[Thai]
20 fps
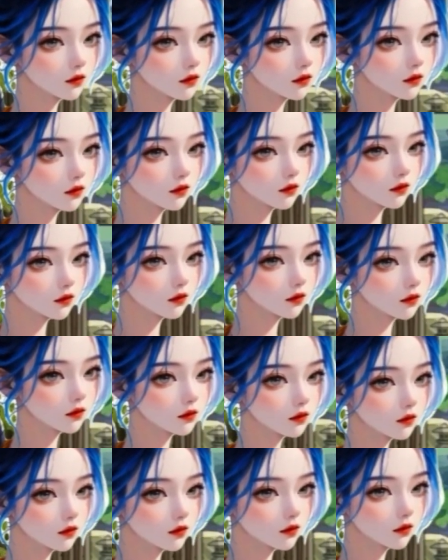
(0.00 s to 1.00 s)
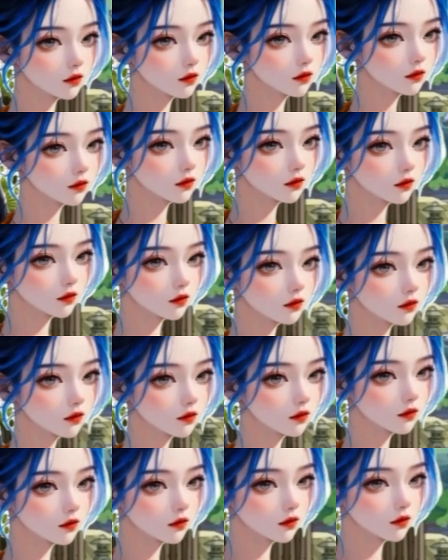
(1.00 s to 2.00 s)
ก็ยังคงเป็นเหนือหัวขอ
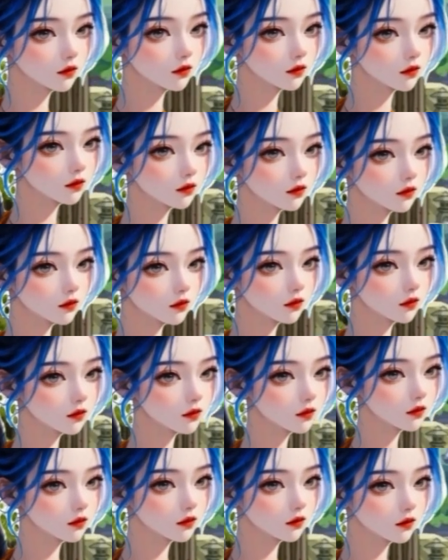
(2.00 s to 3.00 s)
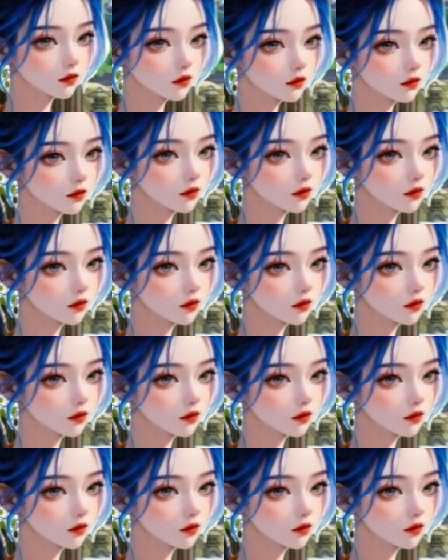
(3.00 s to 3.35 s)
งราชวงศ์กูยางเซียน